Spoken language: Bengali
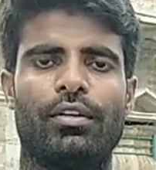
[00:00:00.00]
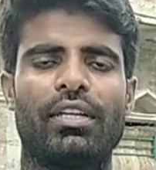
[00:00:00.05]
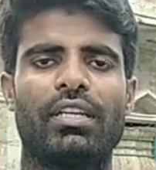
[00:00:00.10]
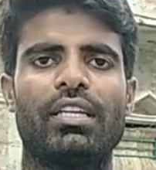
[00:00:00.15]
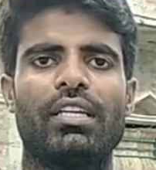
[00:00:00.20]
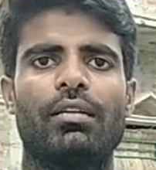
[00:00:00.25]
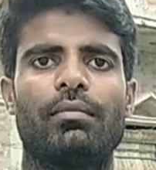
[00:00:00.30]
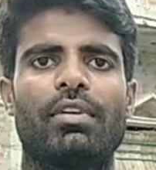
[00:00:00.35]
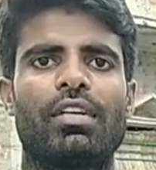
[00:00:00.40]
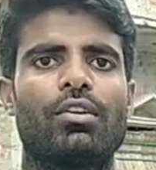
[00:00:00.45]

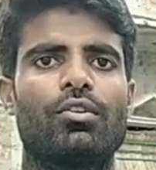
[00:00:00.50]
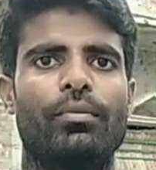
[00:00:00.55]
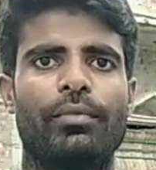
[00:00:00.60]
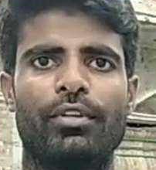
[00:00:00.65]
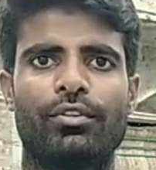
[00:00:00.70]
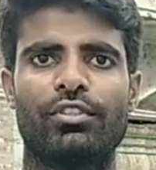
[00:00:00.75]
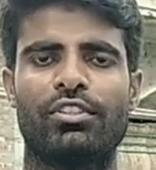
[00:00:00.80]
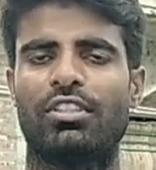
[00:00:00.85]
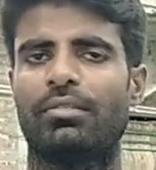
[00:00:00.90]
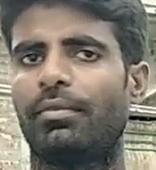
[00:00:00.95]
অনেকেই আমাকে
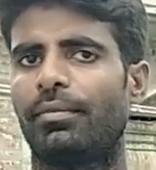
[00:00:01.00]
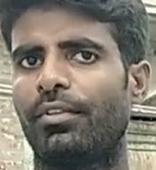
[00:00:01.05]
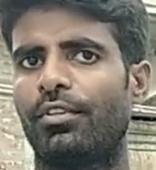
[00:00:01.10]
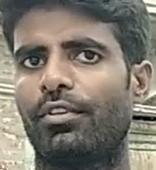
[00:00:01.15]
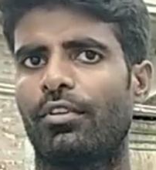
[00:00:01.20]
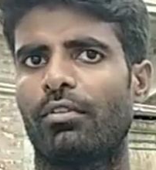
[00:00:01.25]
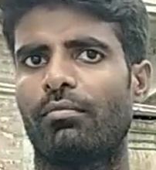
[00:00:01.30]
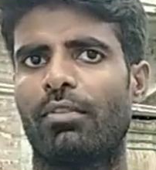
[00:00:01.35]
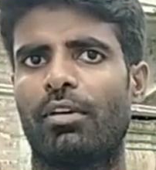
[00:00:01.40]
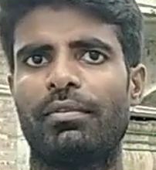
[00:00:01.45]
কমেন্ট করছে
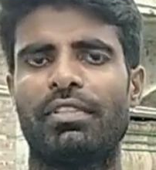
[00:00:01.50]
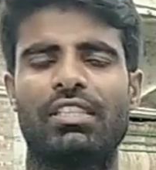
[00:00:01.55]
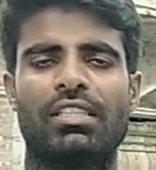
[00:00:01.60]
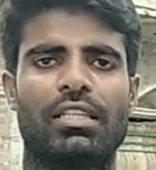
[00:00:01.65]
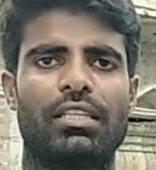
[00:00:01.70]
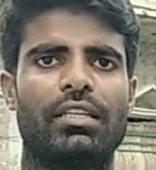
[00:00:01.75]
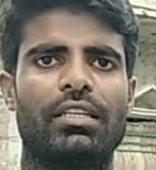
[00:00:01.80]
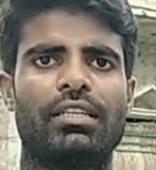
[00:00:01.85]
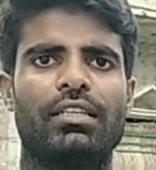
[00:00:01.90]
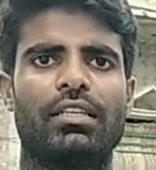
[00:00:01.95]
বিভিন্ন রকমভাবে
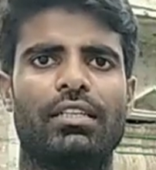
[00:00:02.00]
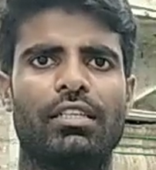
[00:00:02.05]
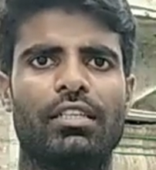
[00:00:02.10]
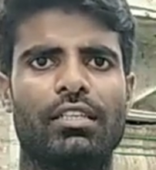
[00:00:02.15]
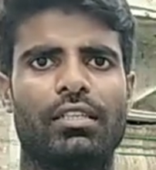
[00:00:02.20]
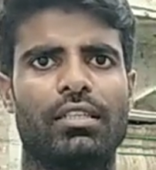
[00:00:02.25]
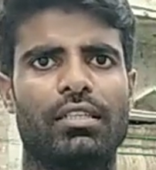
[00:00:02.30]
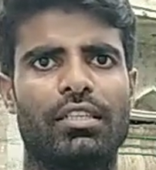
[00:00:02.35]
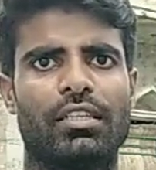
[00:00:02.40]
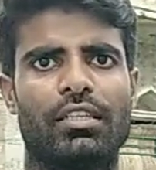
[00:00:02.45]
যে দাদা এটা
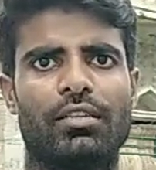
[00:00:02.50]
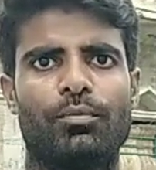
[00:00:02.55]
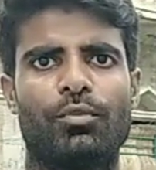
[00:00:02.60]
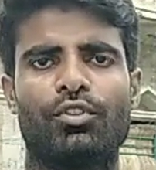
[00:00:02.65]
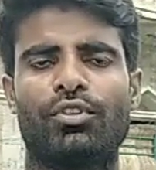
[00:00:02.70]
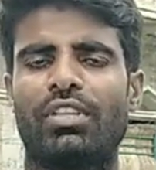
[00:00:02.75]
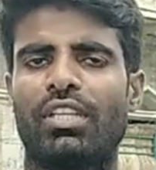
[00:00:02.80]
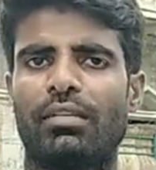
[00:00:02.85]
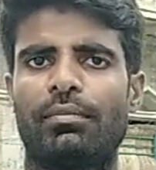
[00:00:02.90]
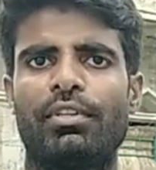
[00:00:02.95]
কি এটা কি
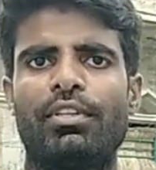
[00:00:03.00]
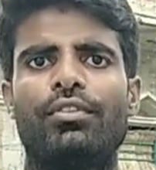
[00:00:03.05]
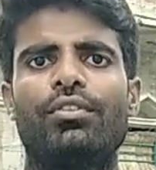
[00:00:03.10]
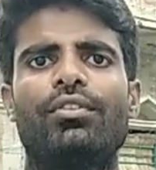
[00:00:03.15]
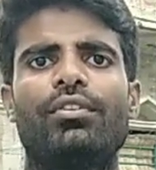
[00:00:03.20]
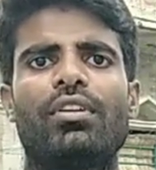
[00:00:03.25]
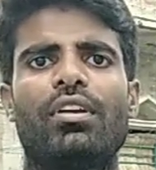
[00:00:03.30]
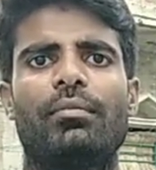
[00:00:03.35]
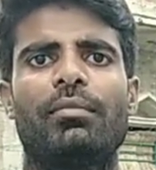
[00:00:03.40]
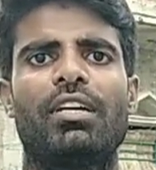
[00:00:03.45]
প্রত্যেক
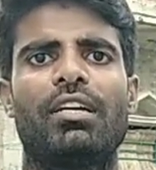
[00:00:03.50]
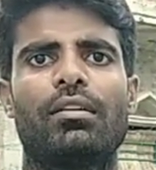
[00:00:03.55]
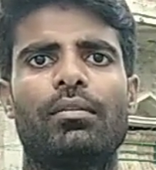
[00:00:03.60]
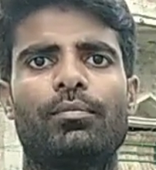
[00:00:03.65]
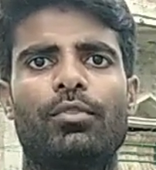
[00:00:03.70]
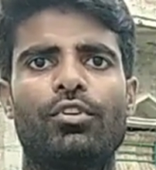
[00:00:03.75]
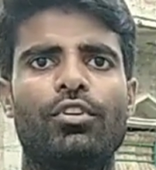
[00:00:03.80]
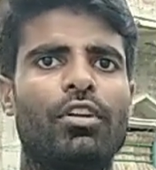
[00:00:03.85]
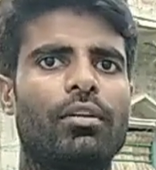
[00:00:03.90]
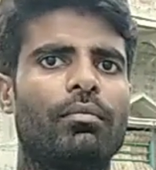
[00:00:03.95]
ভিডিওয় আমার
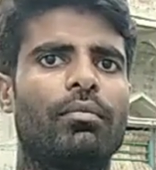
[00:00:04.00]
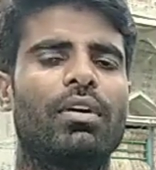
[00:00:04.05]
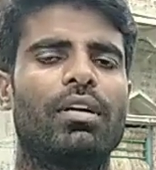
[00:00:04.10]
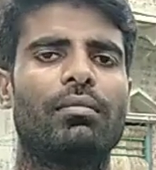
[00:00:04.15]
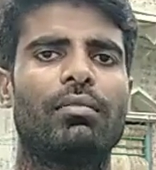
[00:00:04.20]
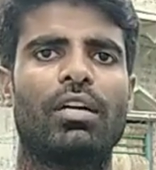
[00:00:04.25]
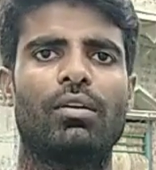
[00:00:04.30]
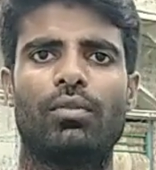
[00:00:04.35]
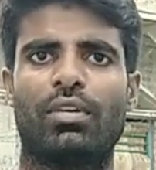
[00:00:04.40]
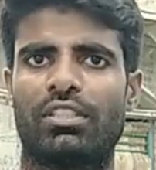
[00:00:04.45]
ফোন নাম্বার বা